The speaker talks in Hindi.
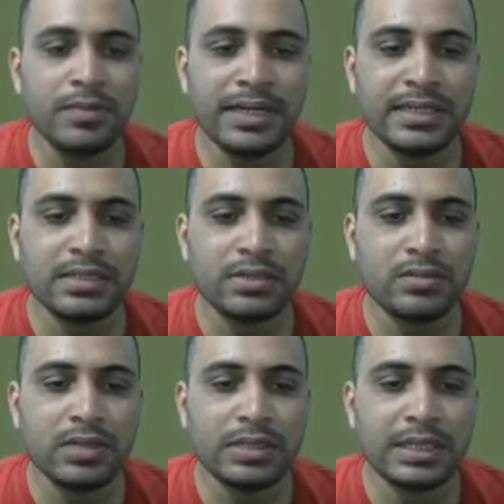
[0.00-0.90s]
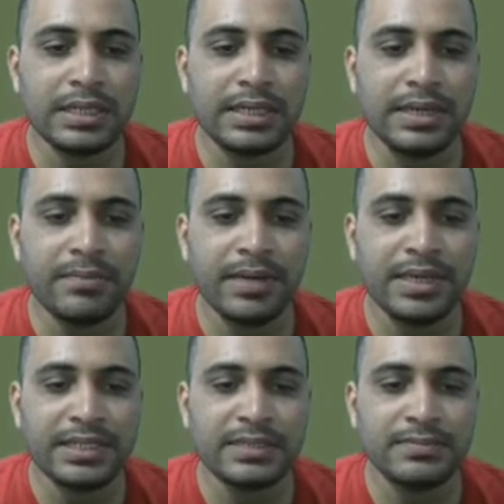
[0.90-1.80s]
माइनस से शुरुआत करना ए
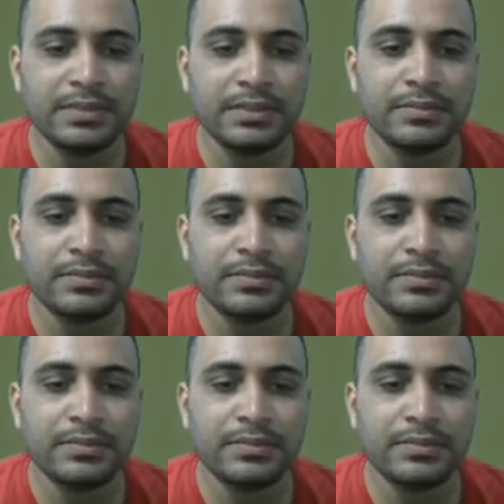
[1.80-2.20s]
माइनस बी